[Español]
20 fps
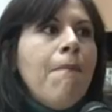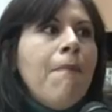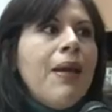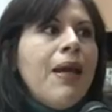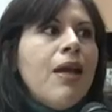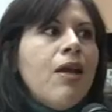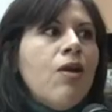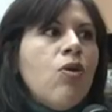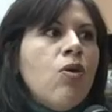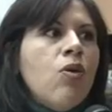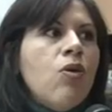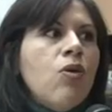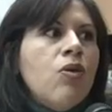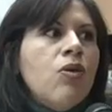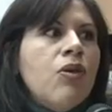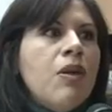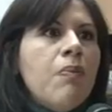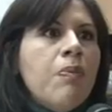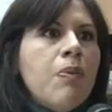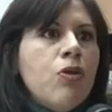
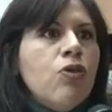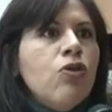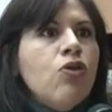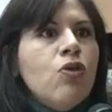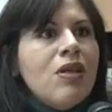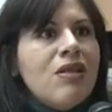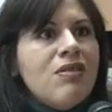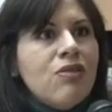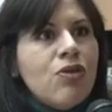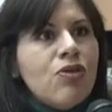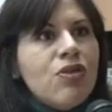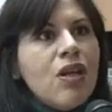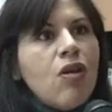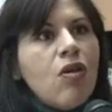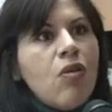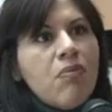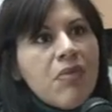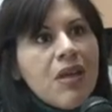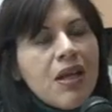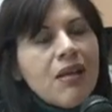pero de pronto esto se
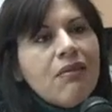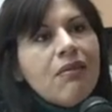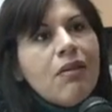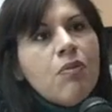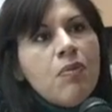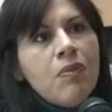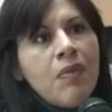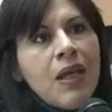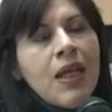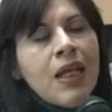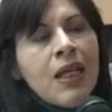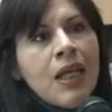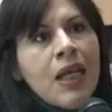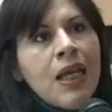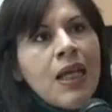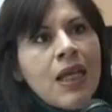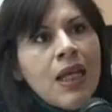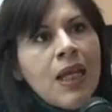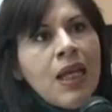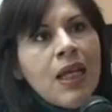convierte en,
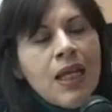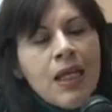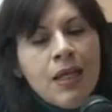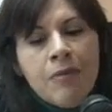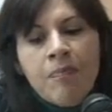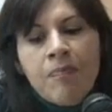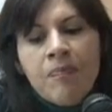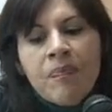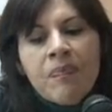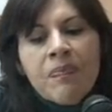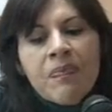en,